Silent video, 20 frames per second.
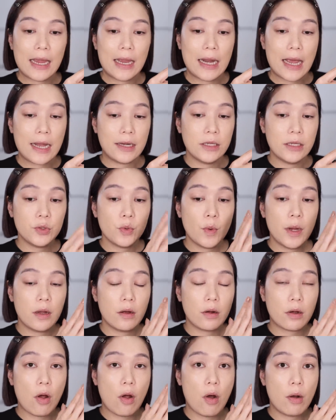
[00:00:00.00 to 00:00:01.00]
นะคะที่ช่วย
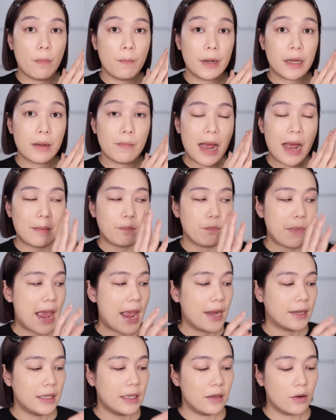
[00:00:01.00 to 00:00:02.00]
กรองปริมาณแป้
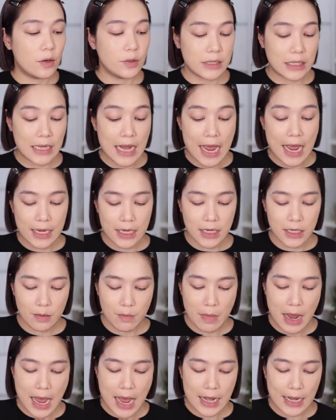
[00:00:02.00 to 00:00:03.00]
งที่เราจะได้ขึ้น
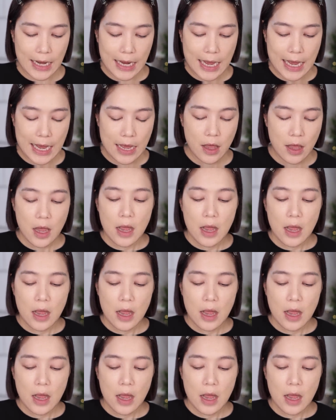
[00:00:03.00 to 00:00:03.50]
มานะคะ